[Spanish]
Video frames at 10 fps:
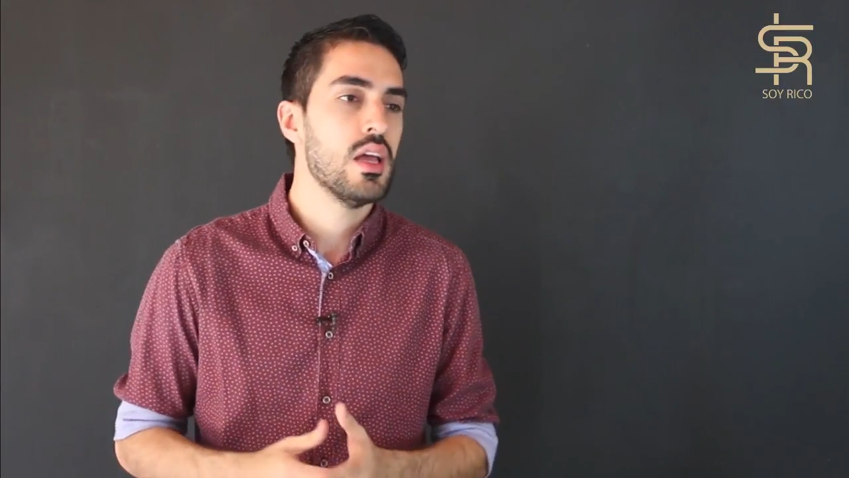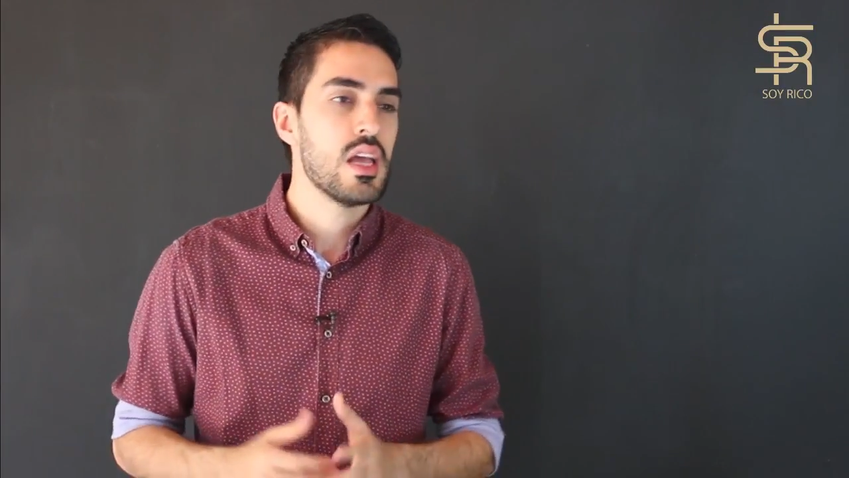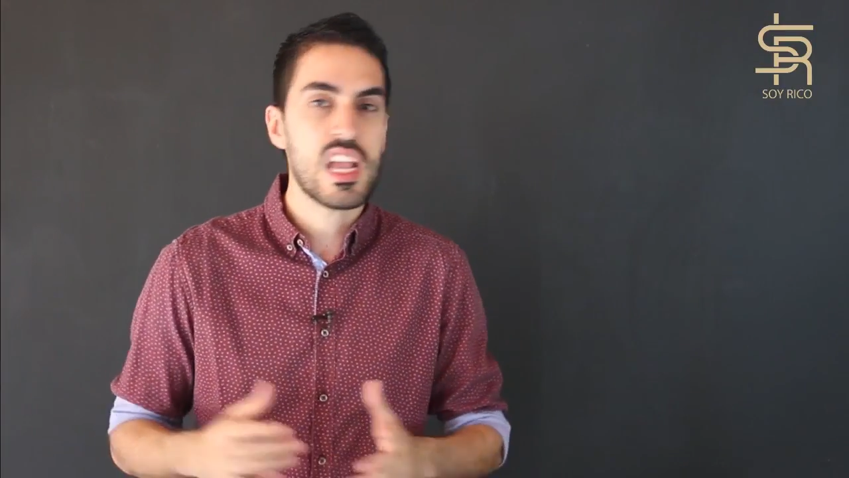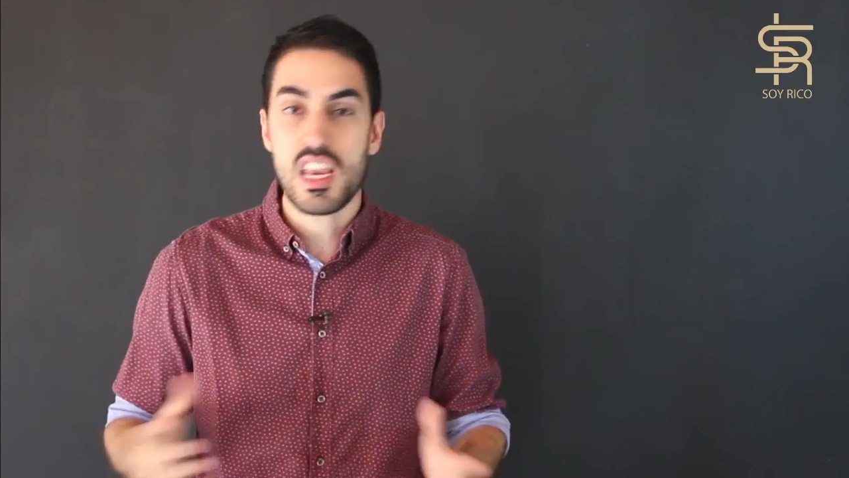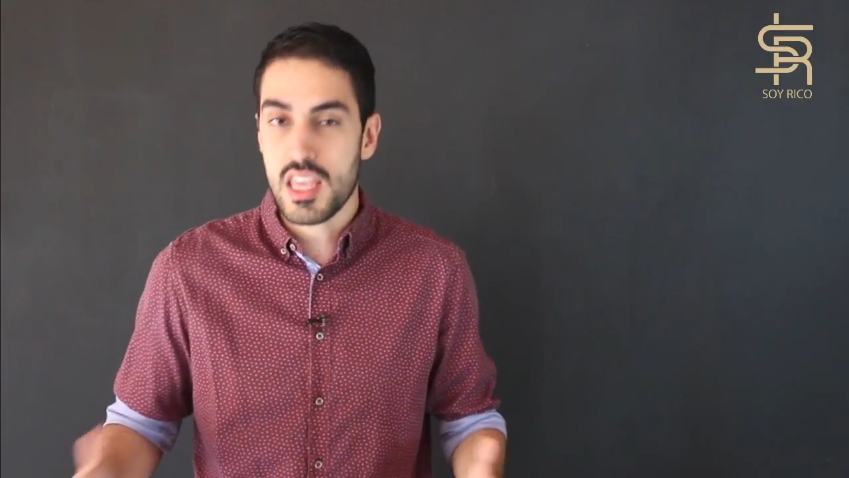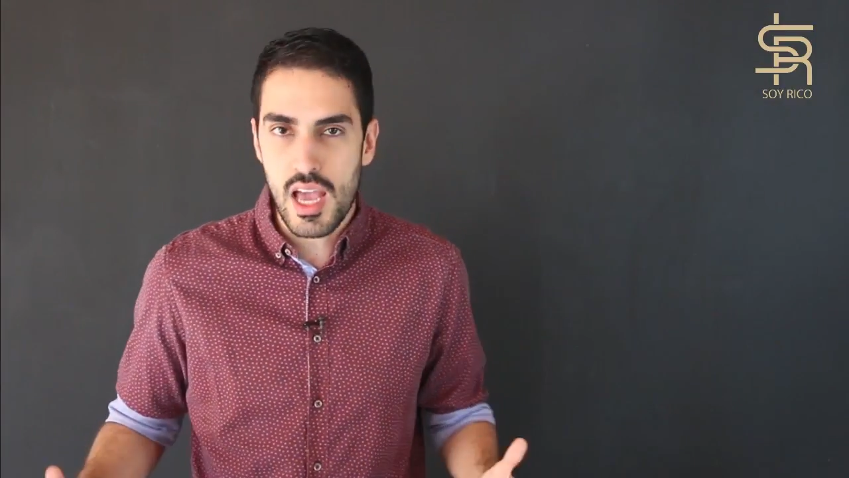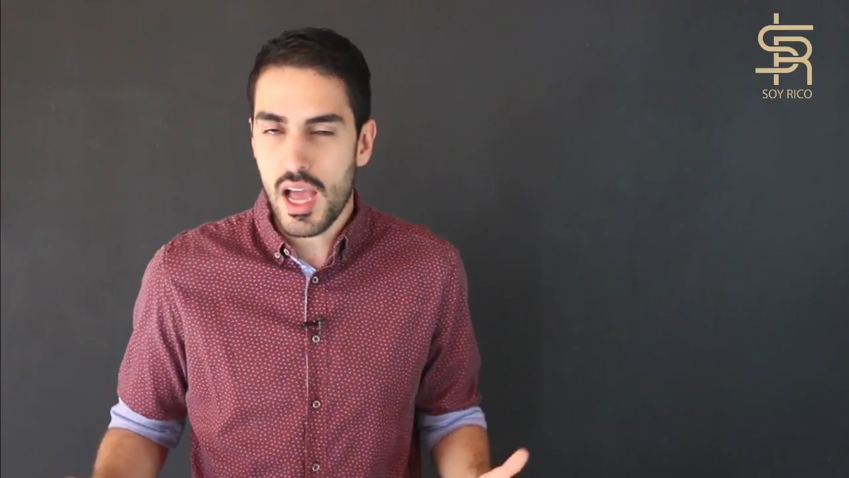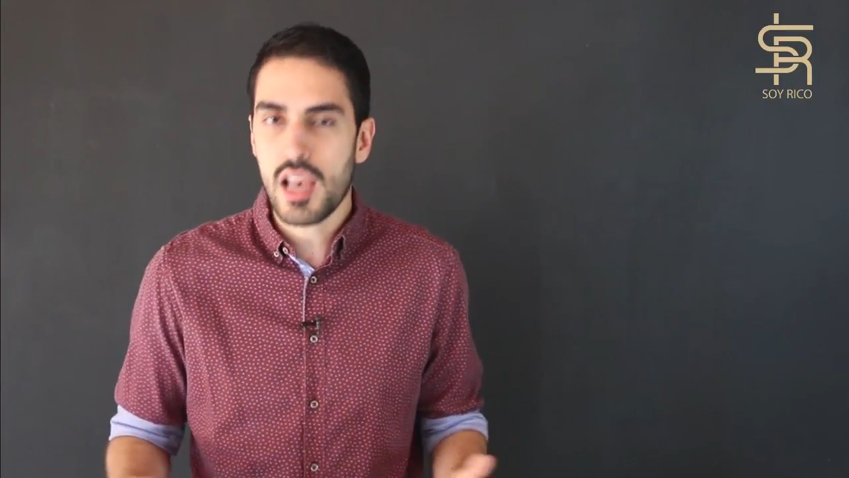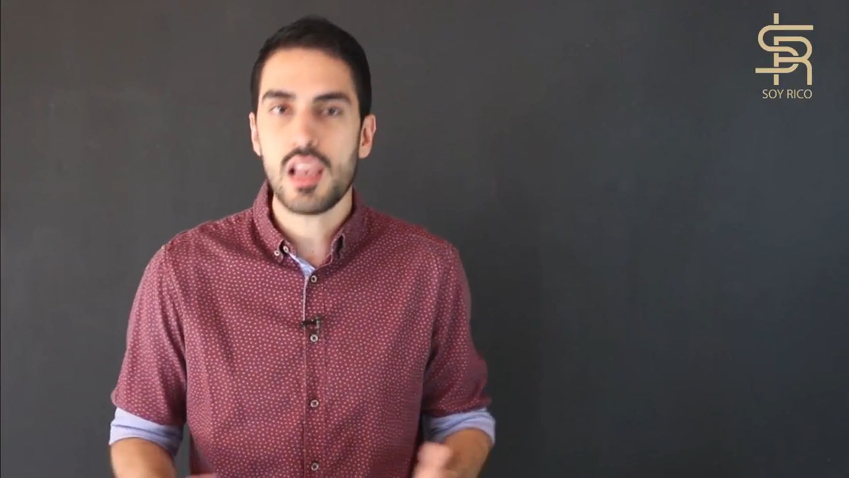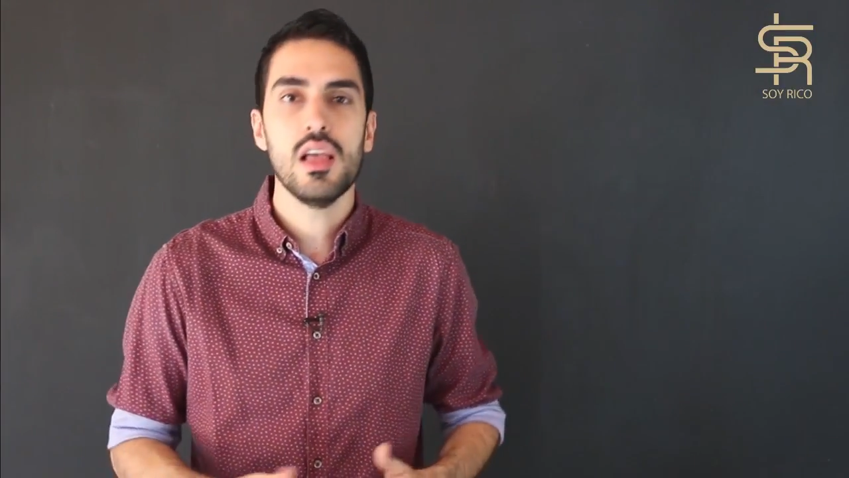
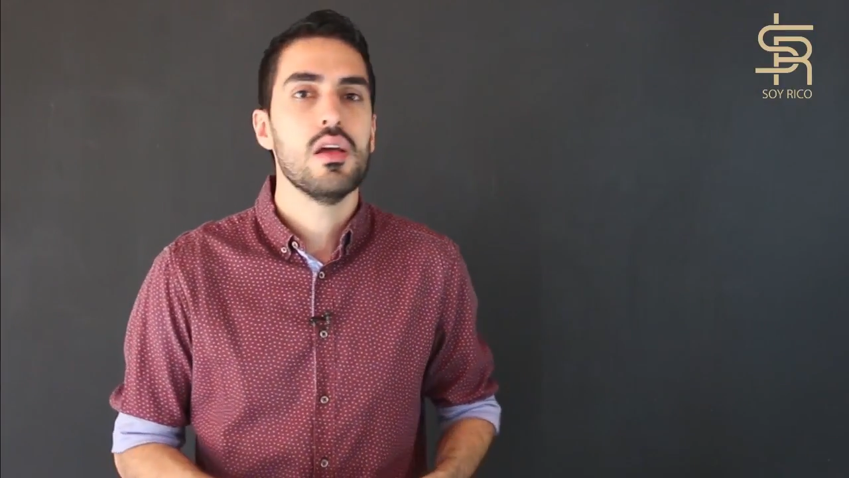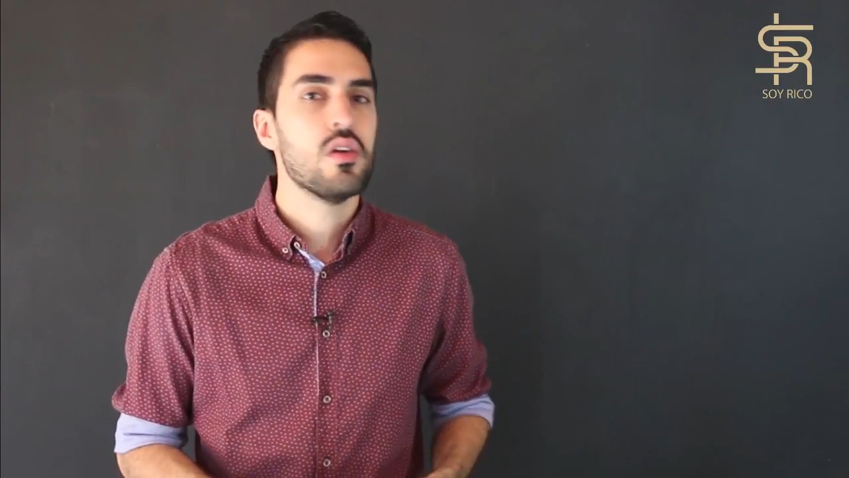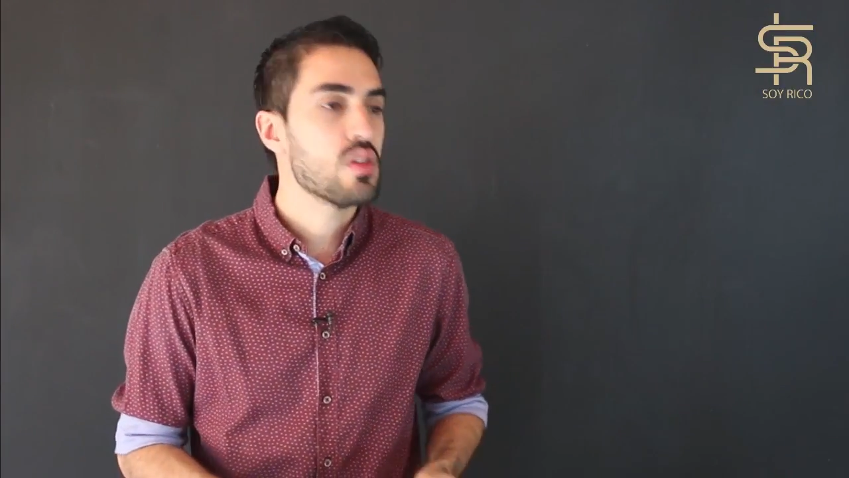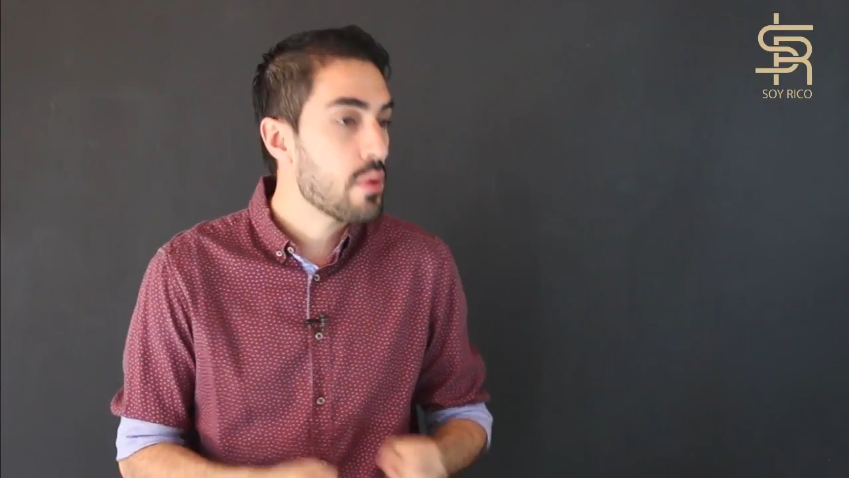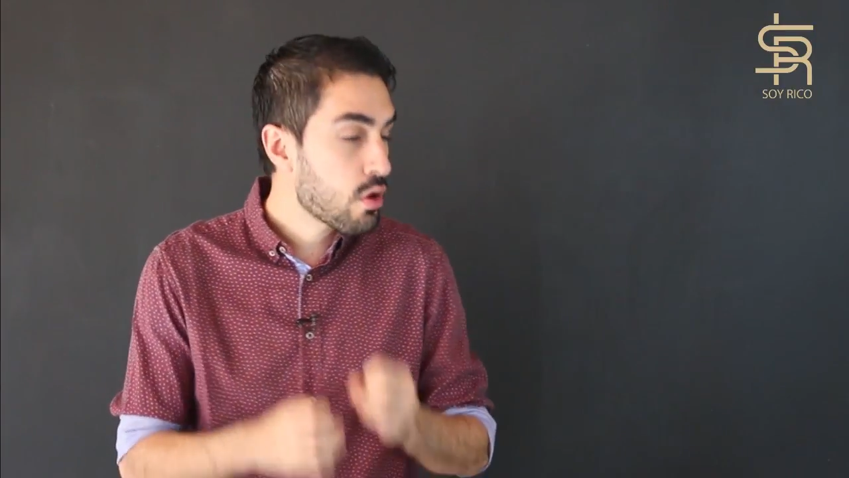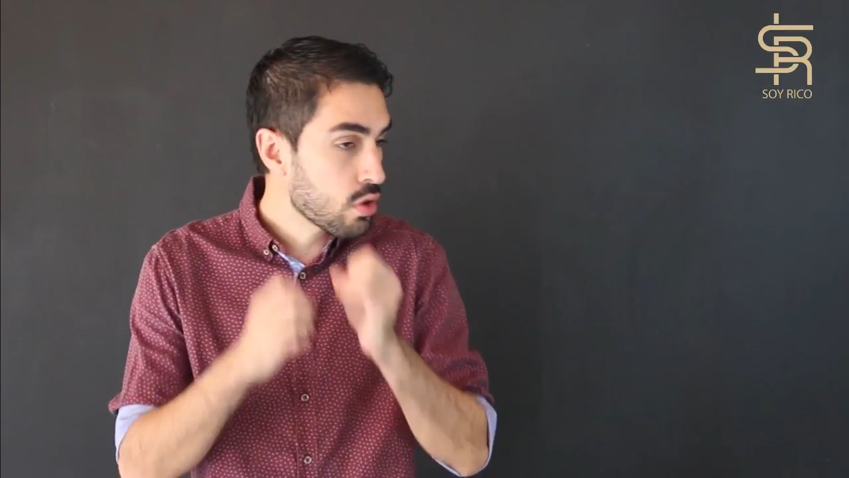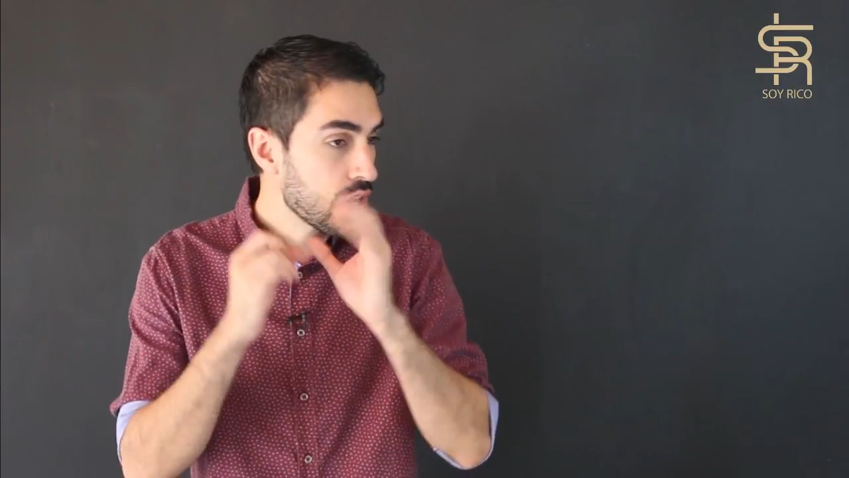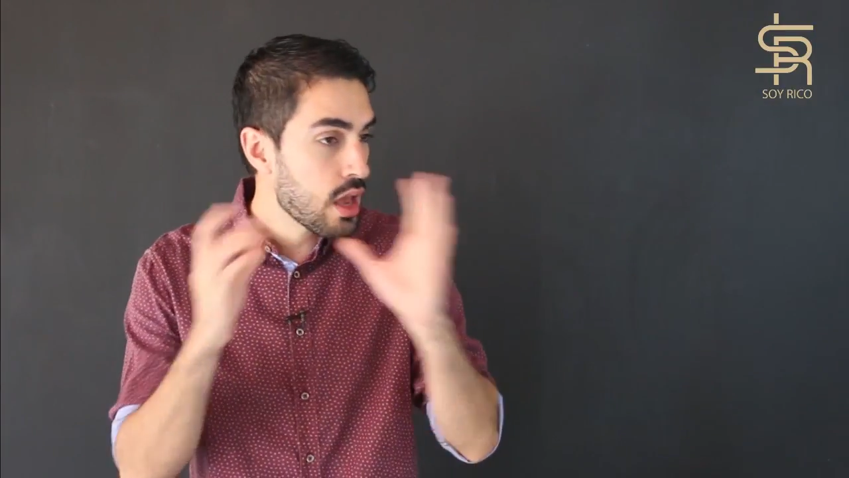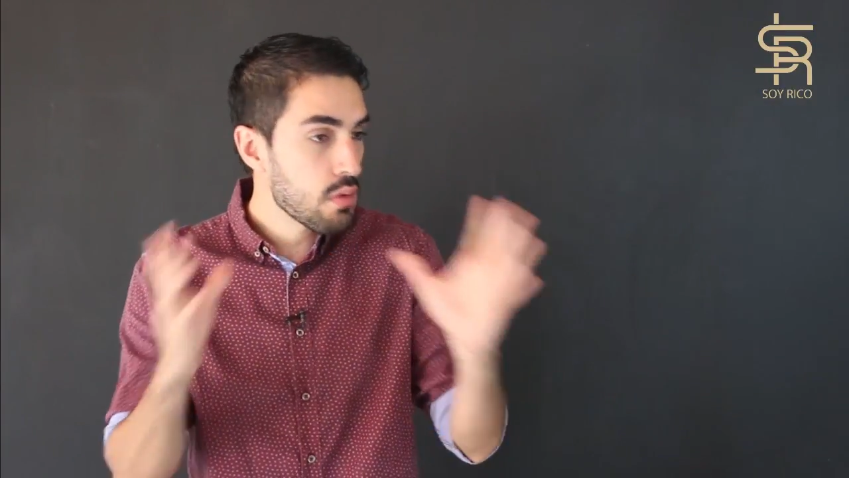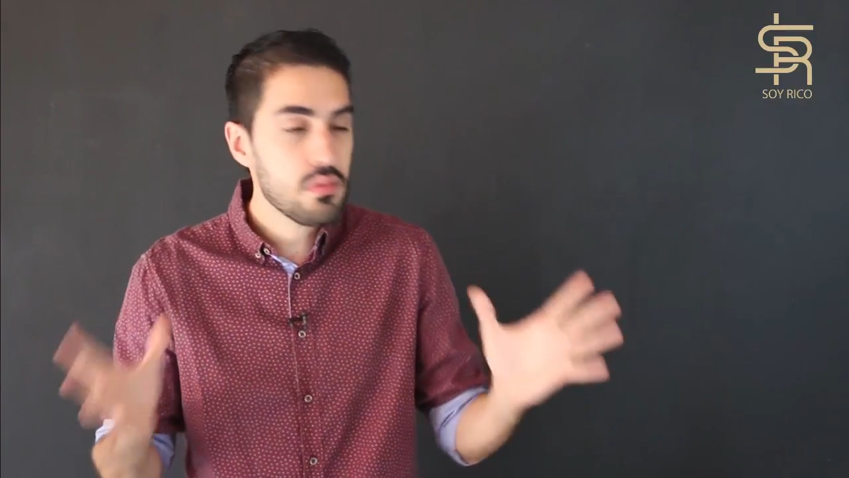genial, se me
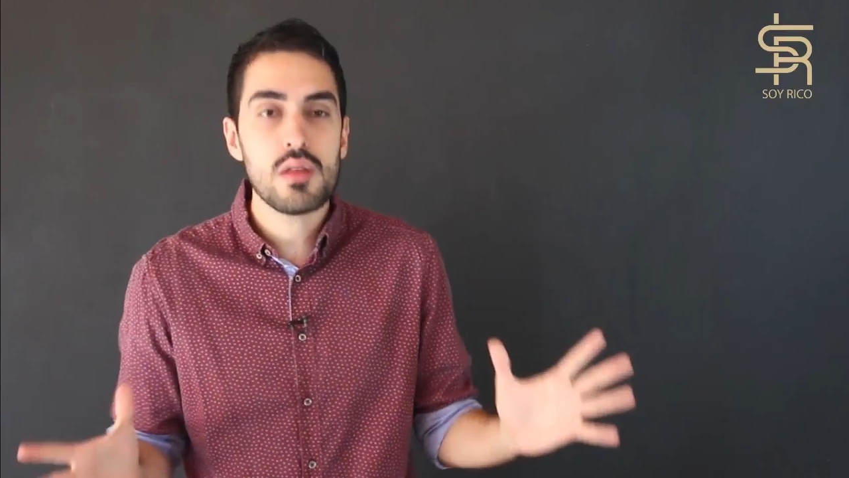ocurrían